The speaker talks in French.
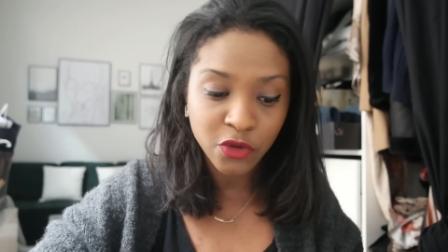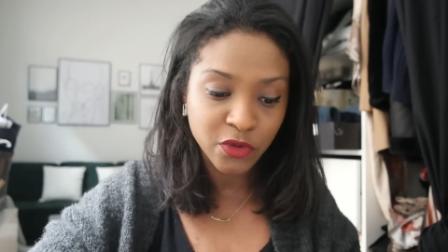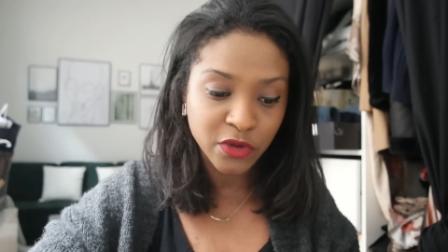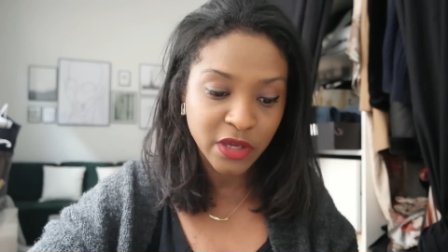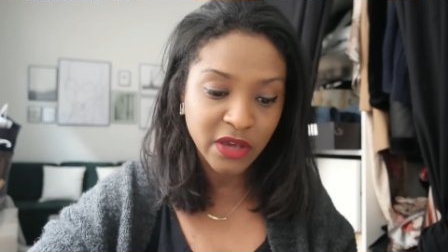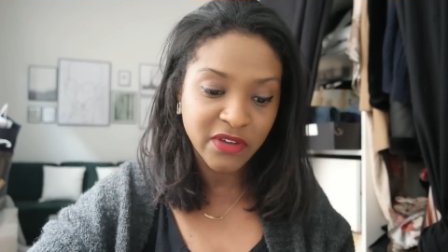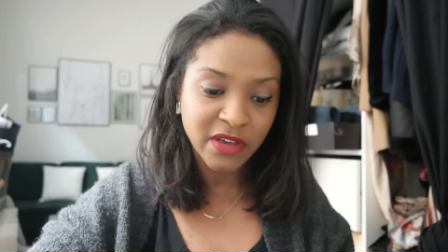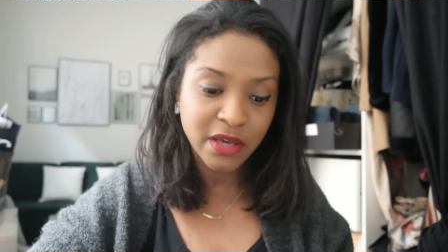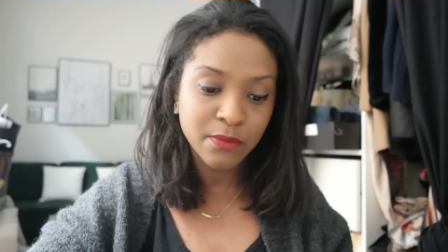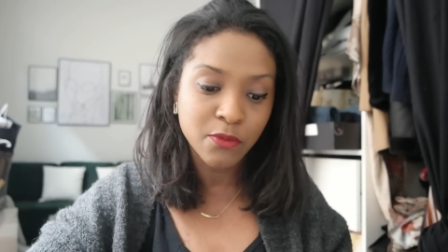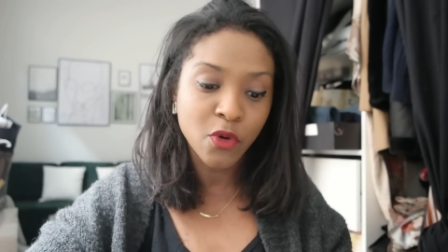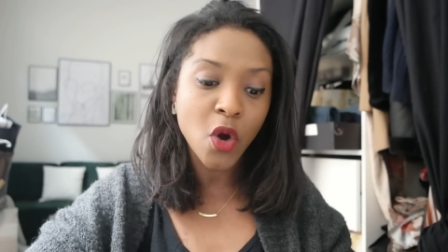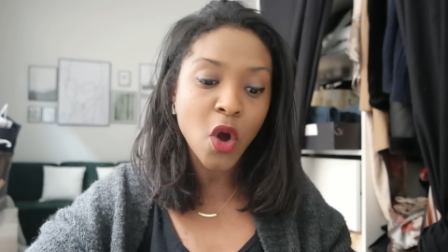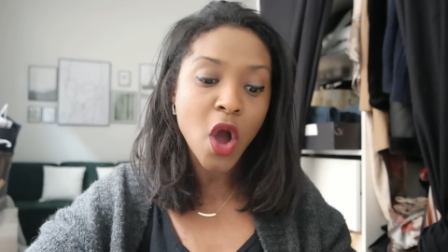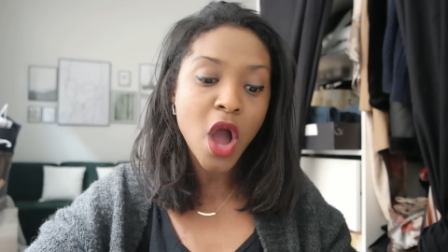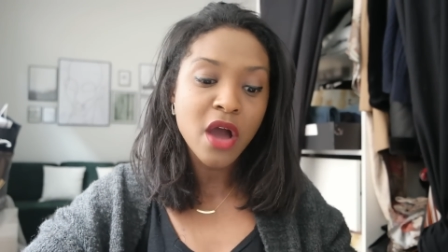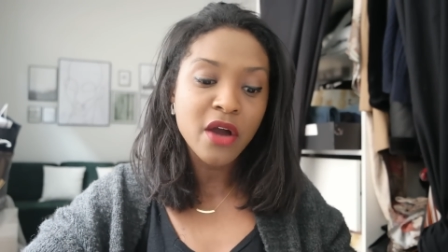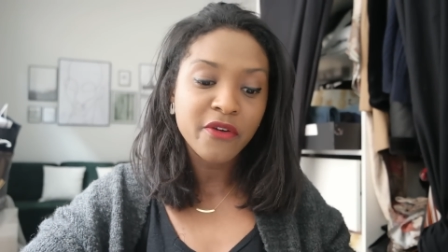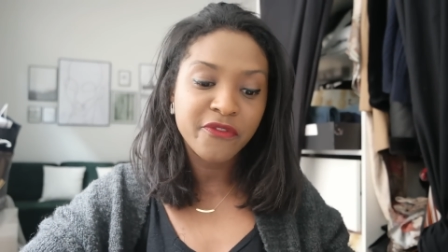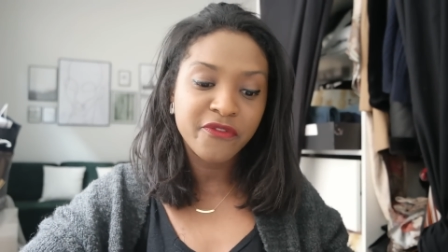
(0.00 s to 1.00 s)
donc avec mon
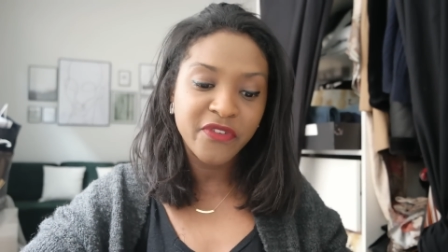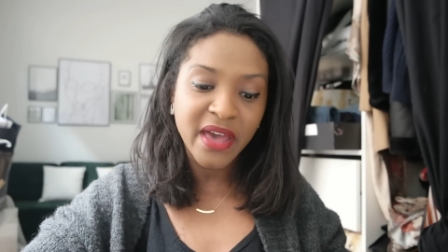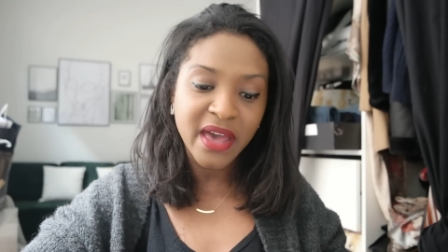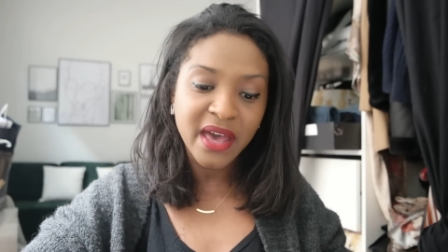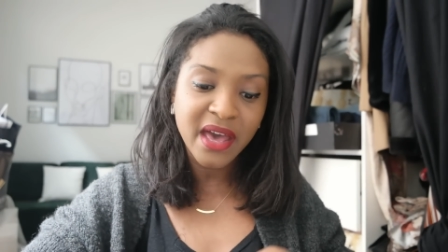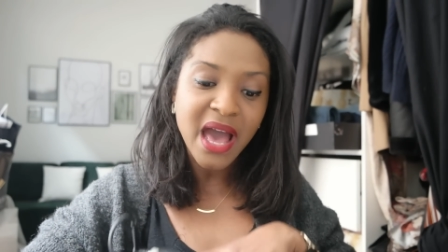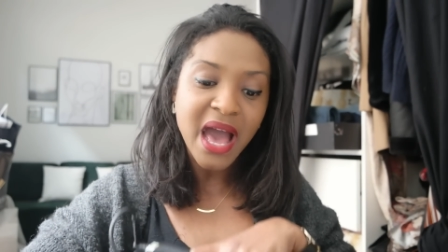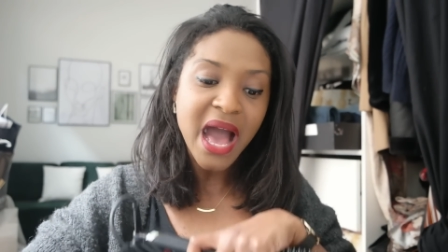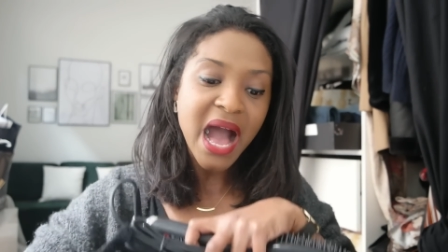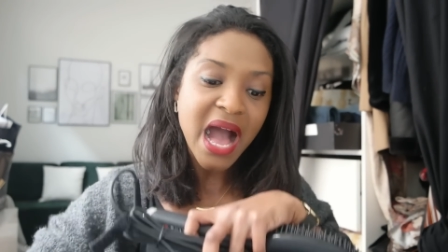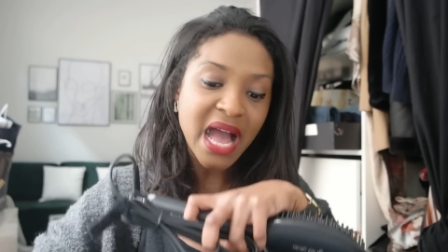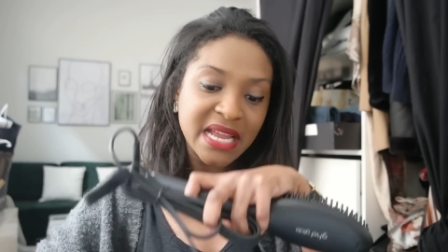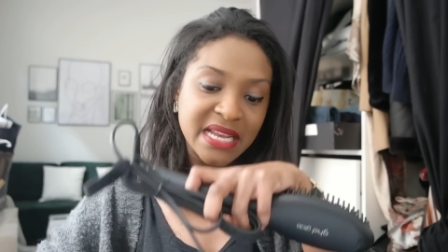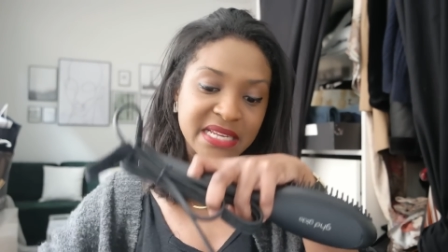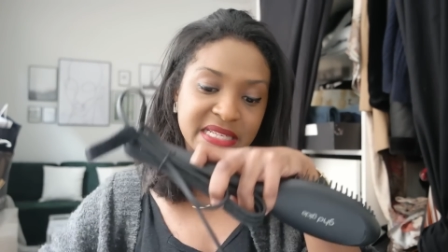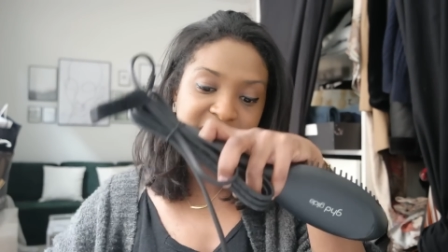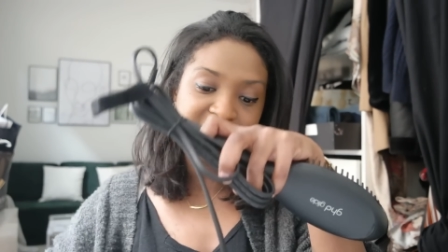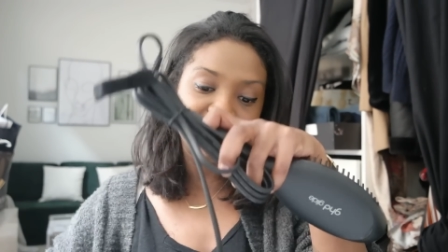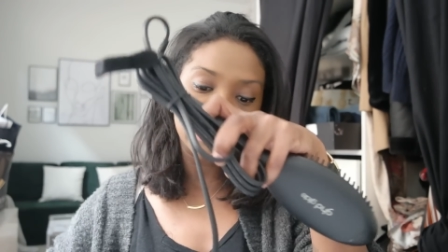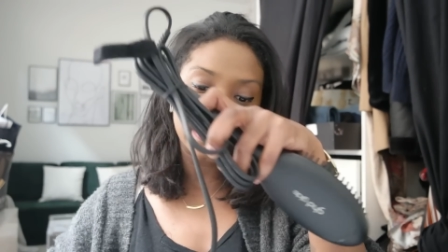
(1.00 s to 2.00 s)
fer
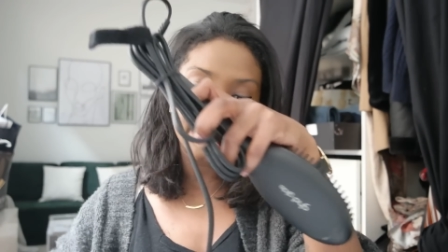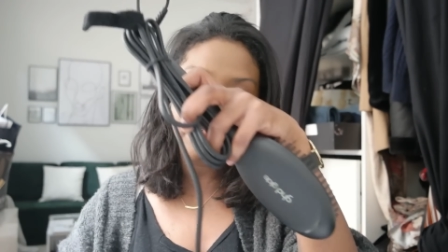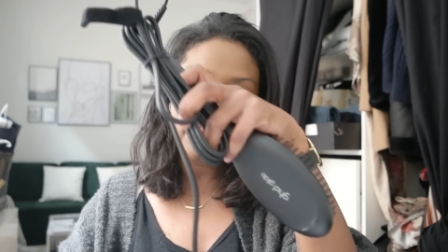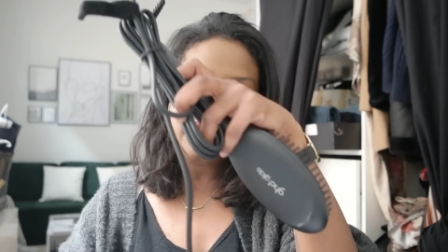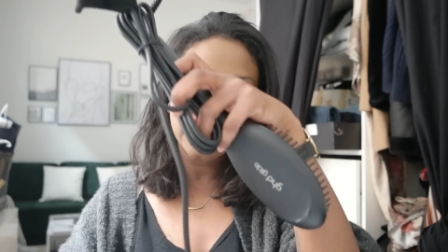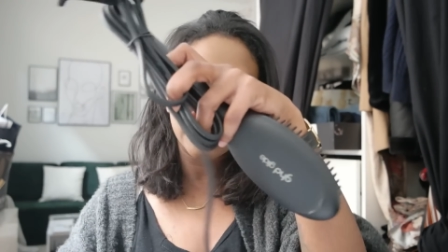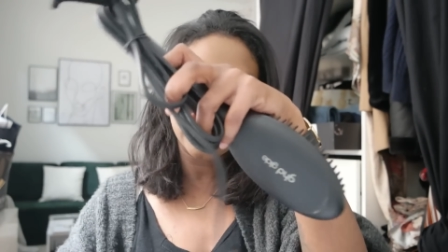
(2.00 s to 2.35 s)
à lisser.